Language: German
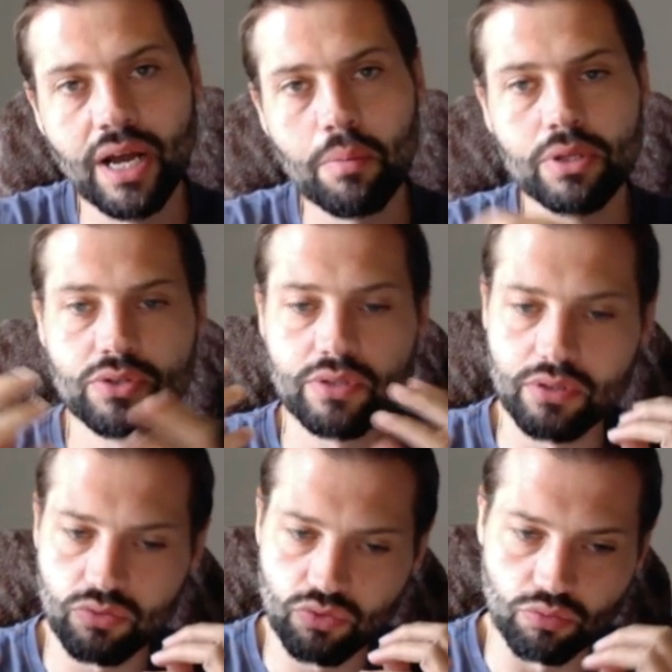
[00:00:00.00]
aber
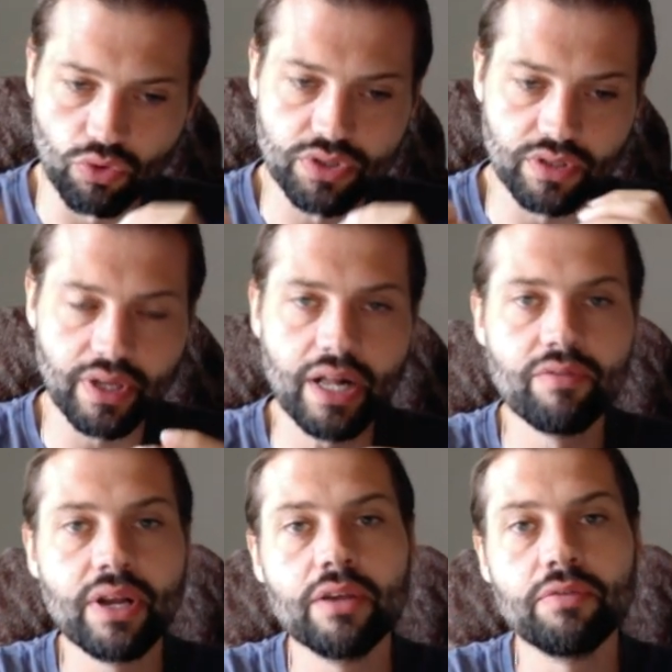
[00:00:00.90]
zum größten Teil
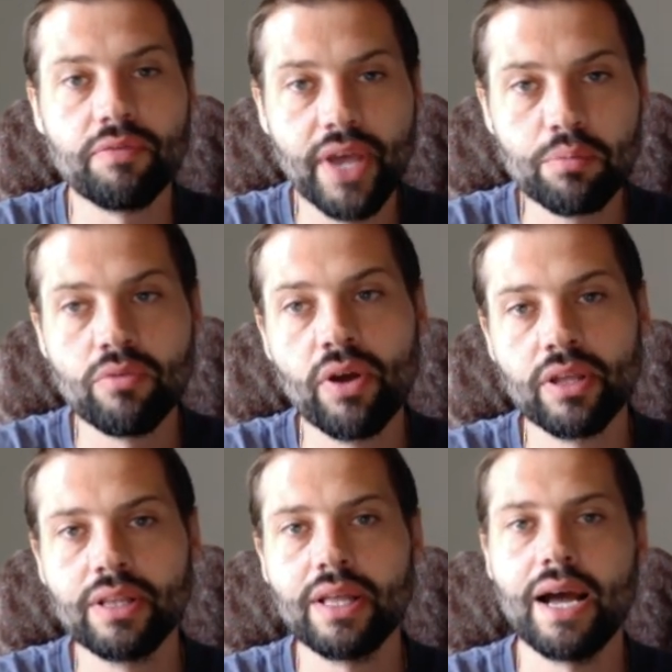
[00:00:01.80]
wirklich fair
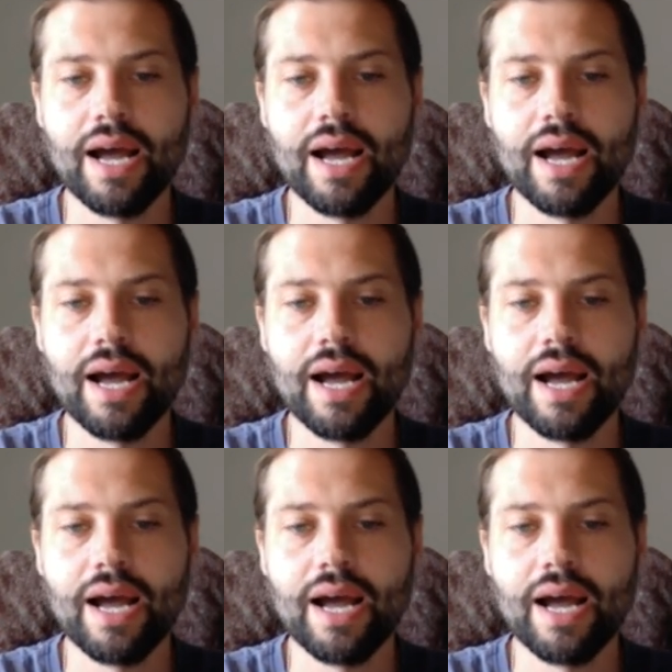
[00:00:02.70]
bewertet,